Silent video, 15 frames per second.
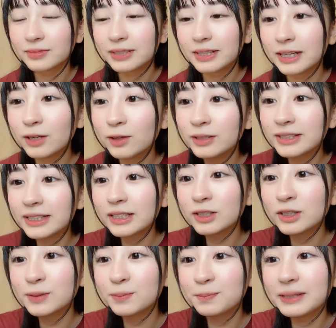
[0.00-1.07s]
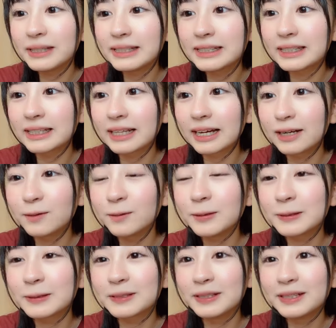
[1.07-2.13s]
りのちゃんのスピーチで大号
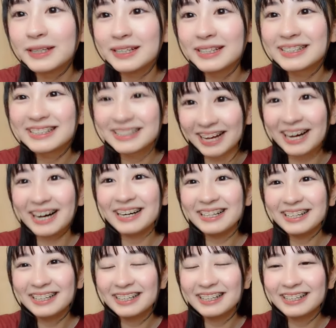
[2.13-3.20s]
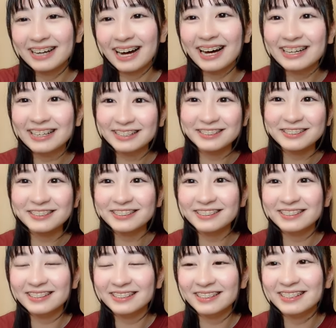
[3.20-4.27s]
泣したあ歌重力
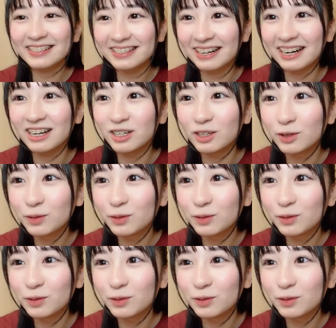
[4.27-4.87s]
の時か